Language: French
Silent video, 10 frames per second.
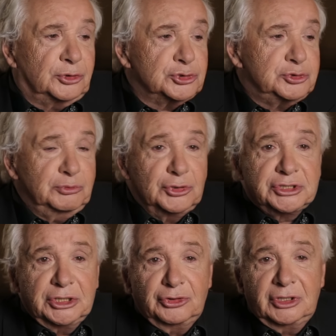costume de
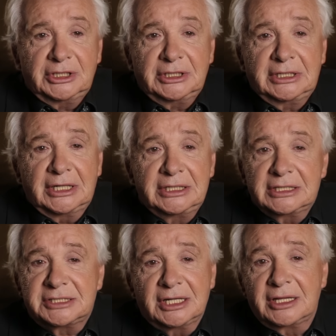scène de l'année
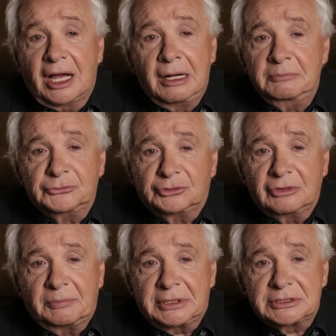dernière, c'est un drame. Tu
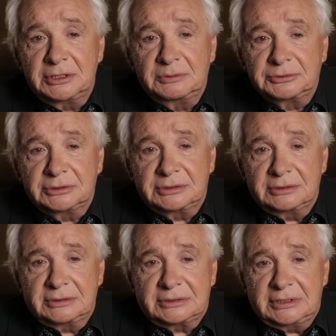vois, par exemple,
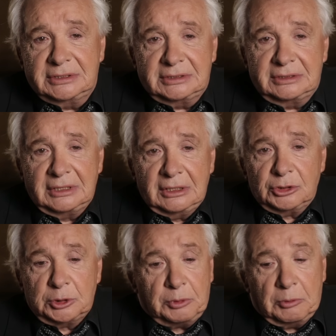c'est,
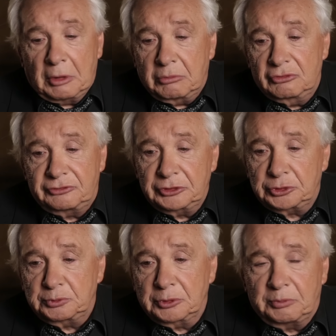tu peux pas bouffer,
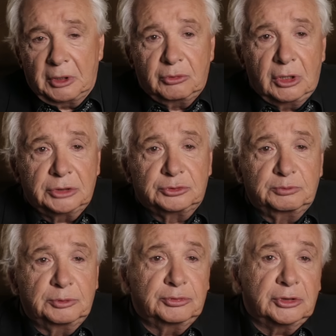tu peux pas boire, tu
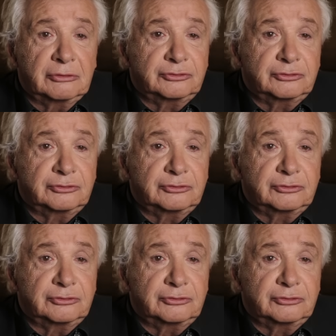peux plus rien